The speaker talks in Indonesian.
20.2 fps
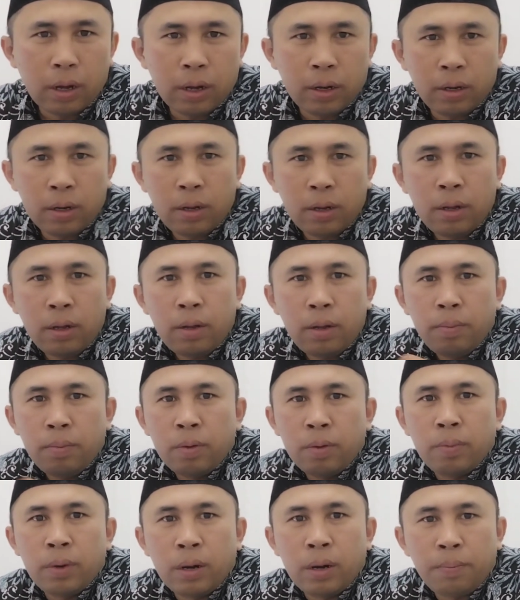Ada
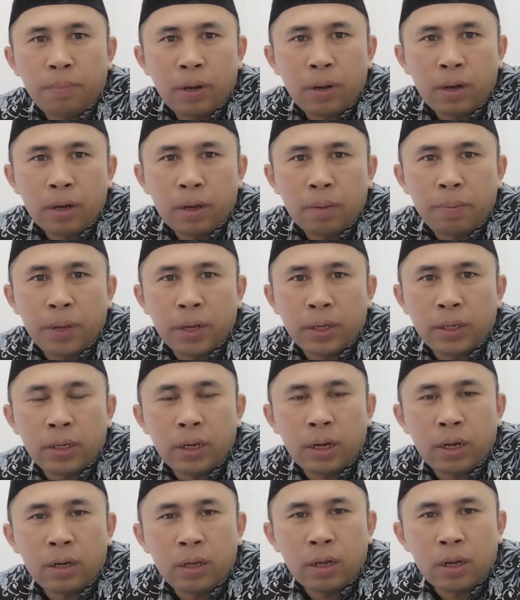beberapa
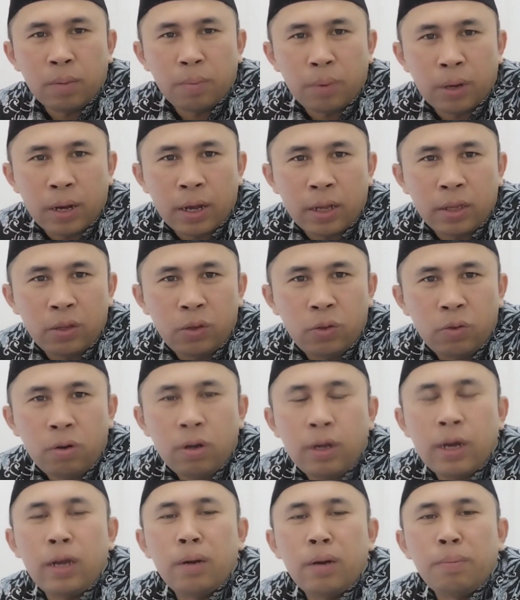kebiasaan yang
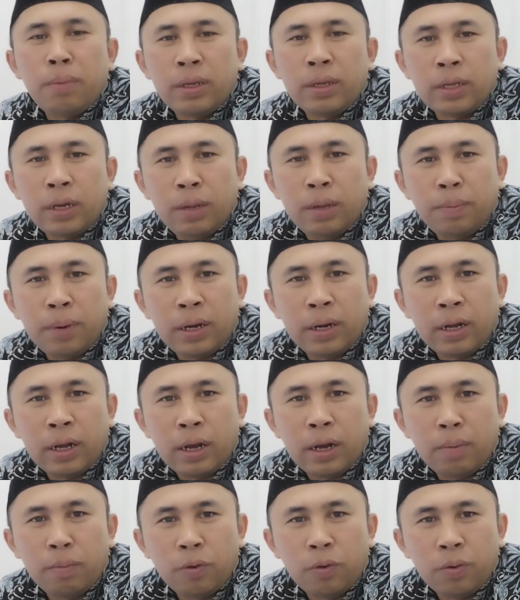menghancurkan masa depan
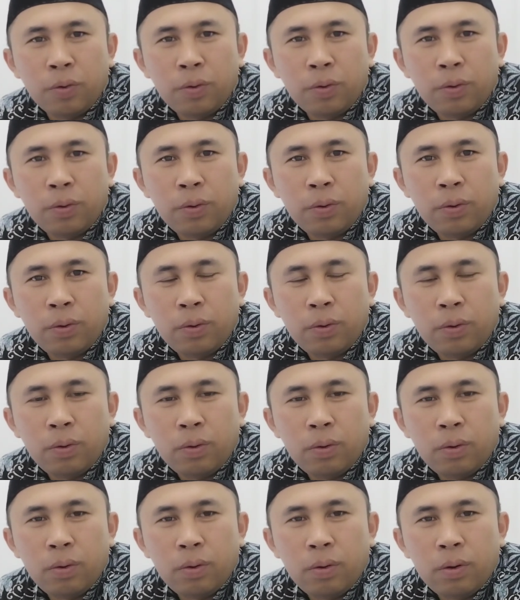kamu.
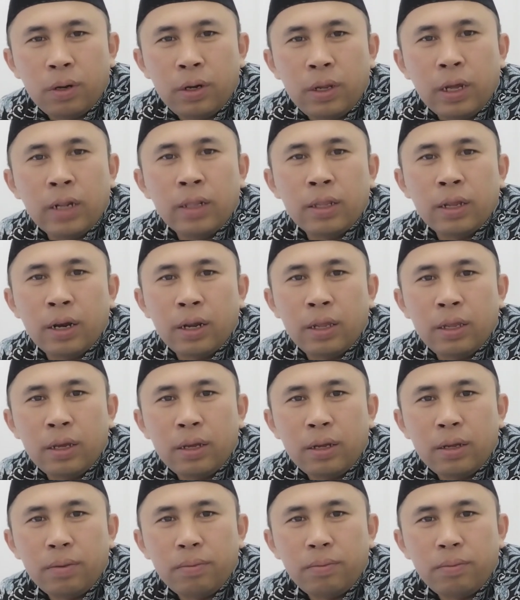Di
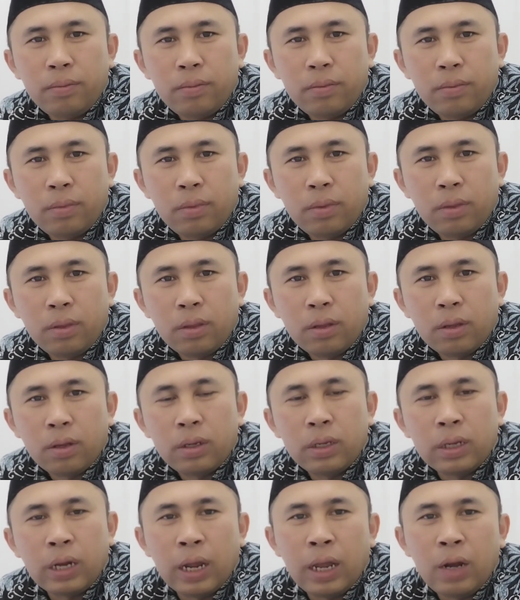antaranya,
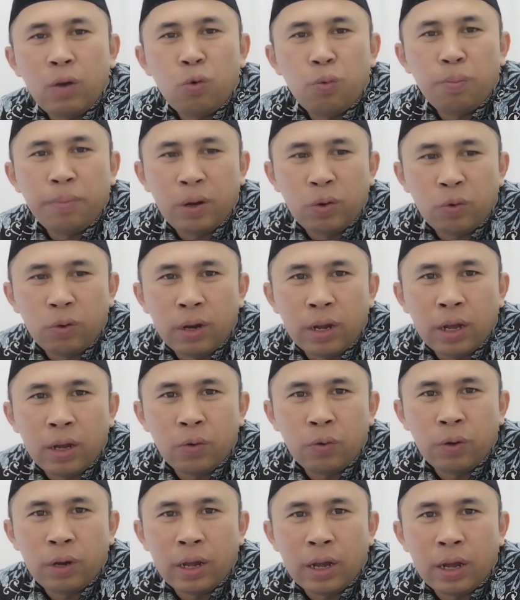selalu
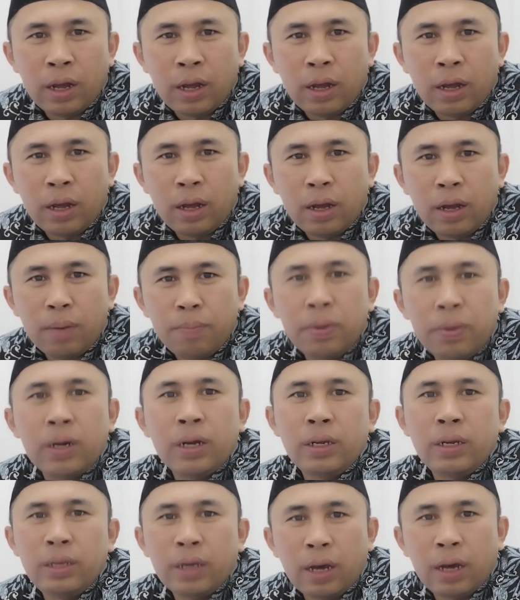menunda-nunda
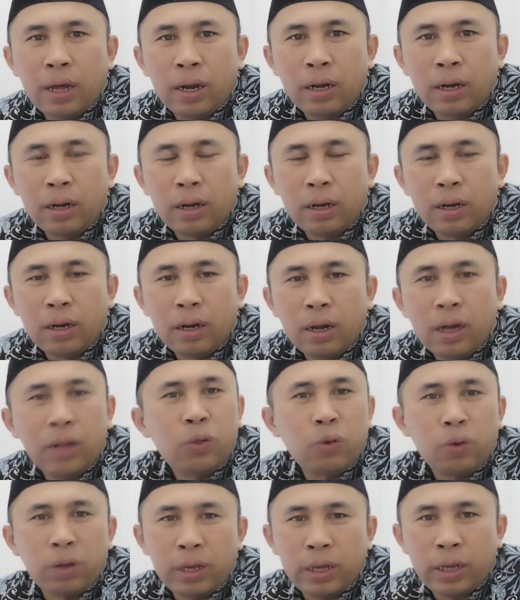pekerjaan
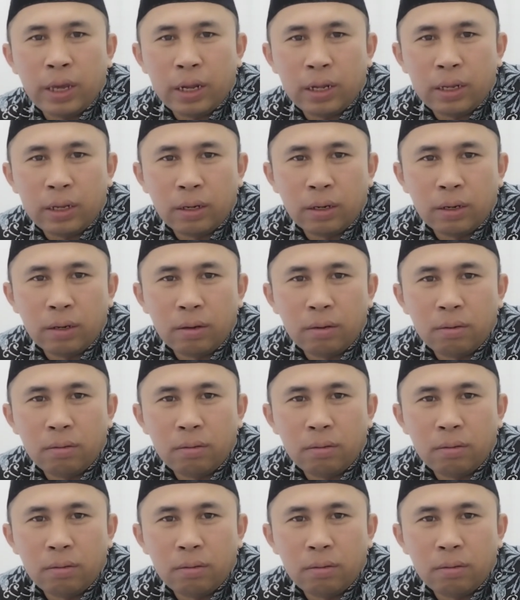atau kegiatan.